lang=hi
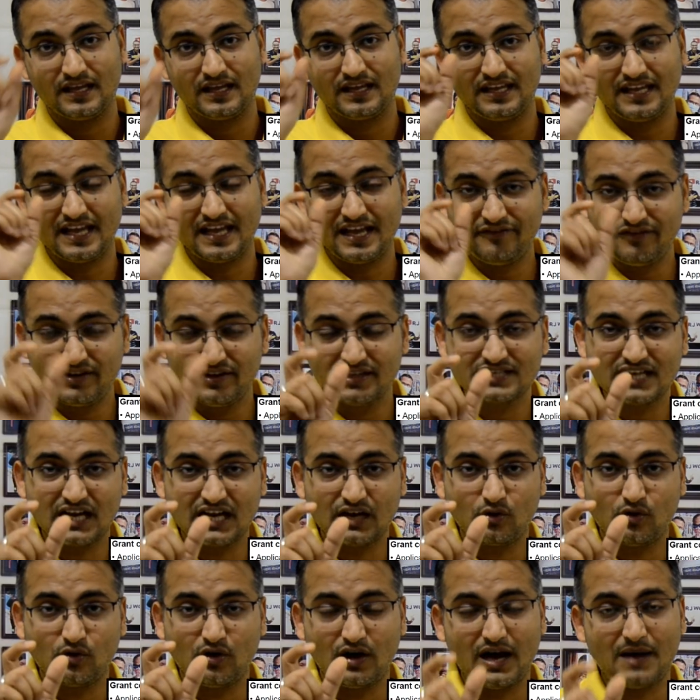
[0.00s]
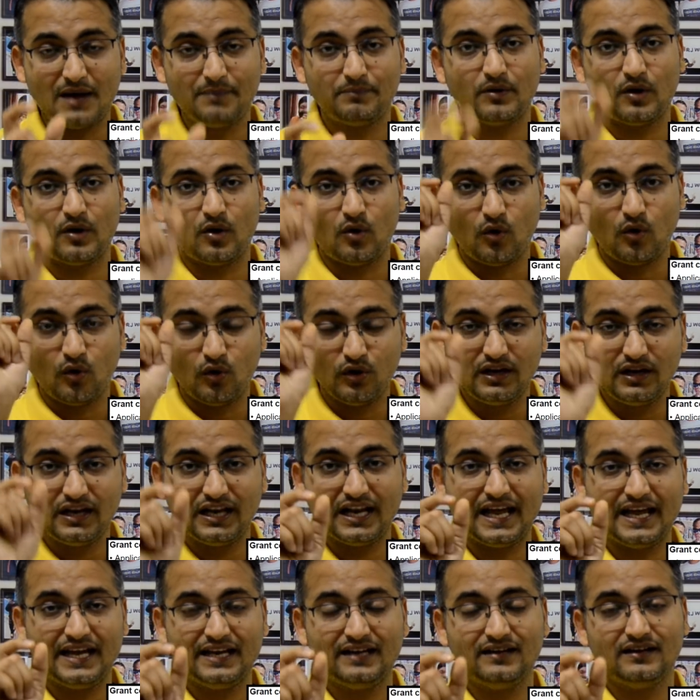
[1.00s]
ये वीज़ा को आप
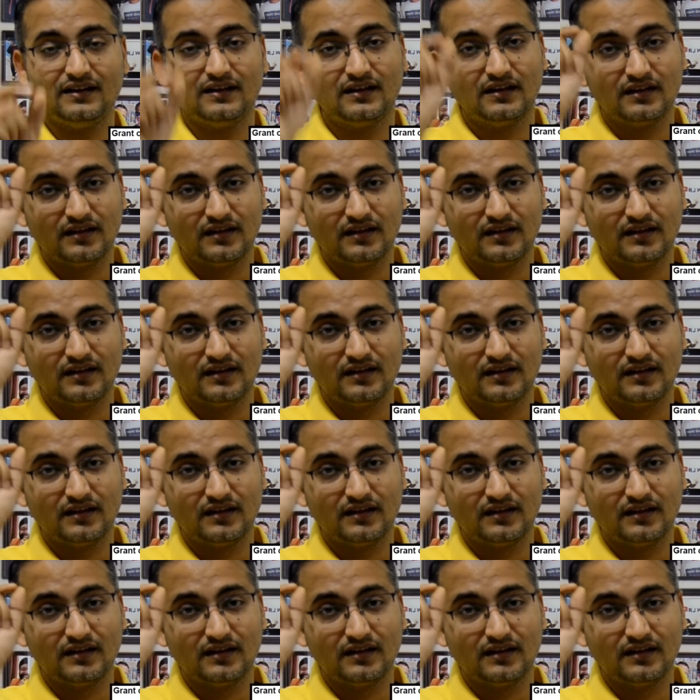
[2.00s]
ऑनलाइन